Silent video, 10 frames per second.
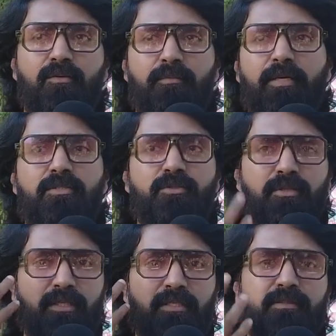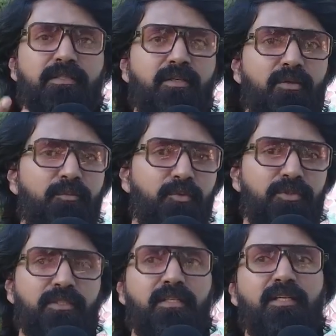ஒரு மேஸ்டர் இளையராஜா சாரோட
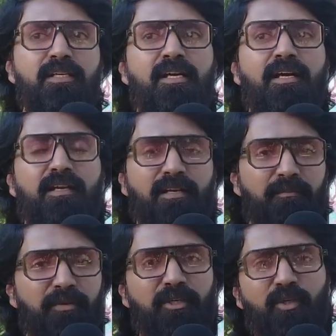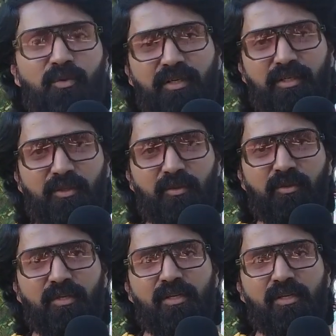மியூசிக்கில் நம்ம ஹீரோ நடிக்கிறோம்